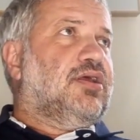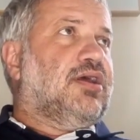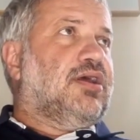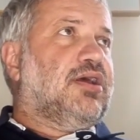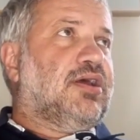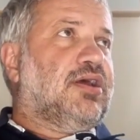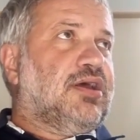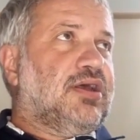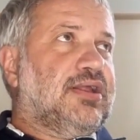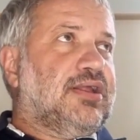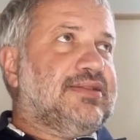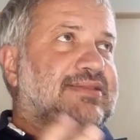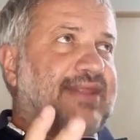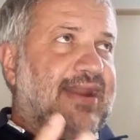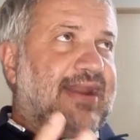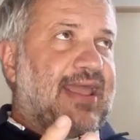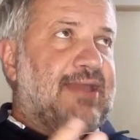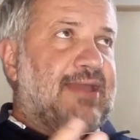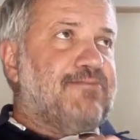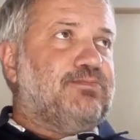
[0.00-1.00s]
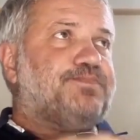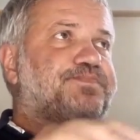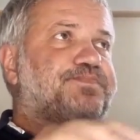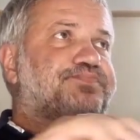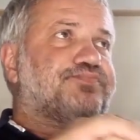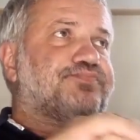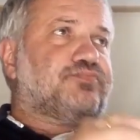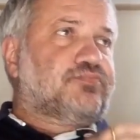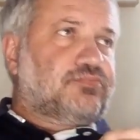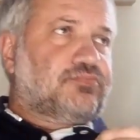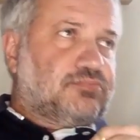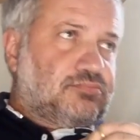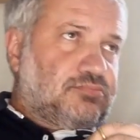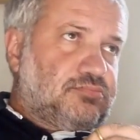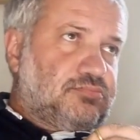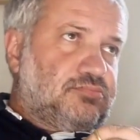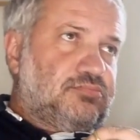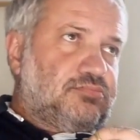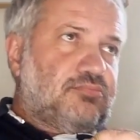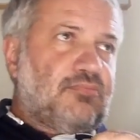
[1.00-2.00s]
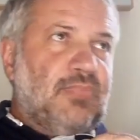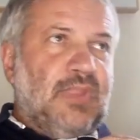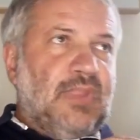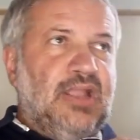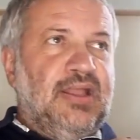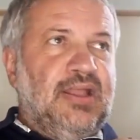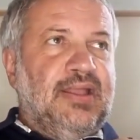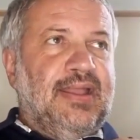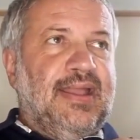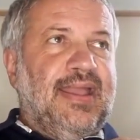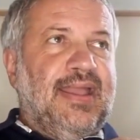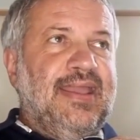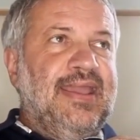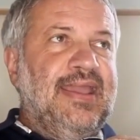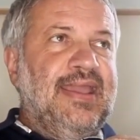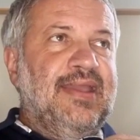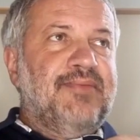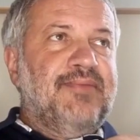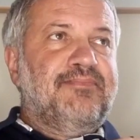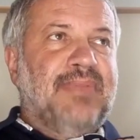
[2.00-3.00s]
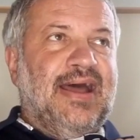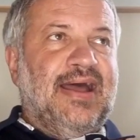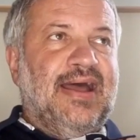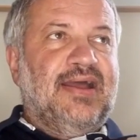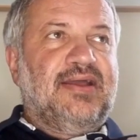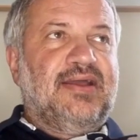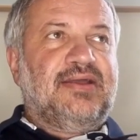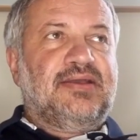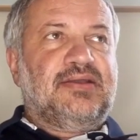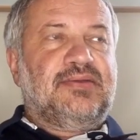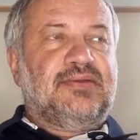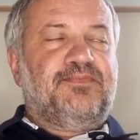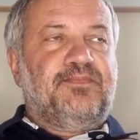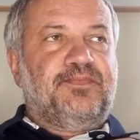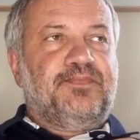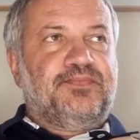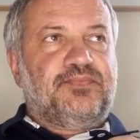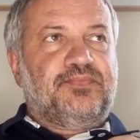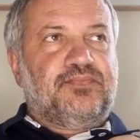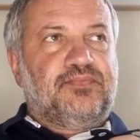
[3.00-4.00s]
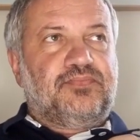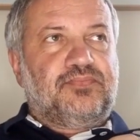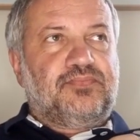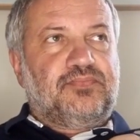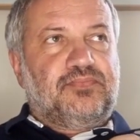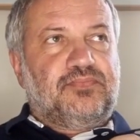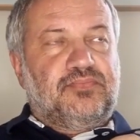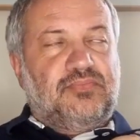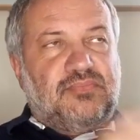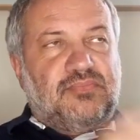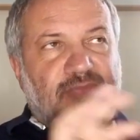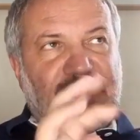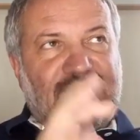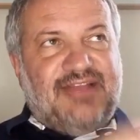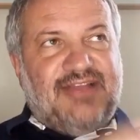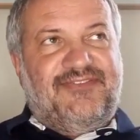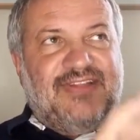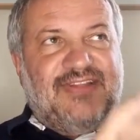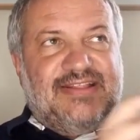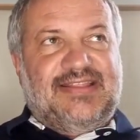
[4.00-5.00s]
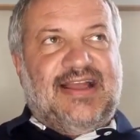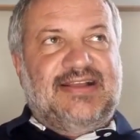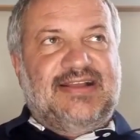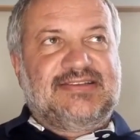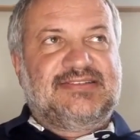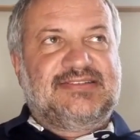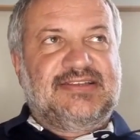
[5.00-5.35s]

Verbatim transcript: Eh, tre, eh, e, ma ehm, la flat tax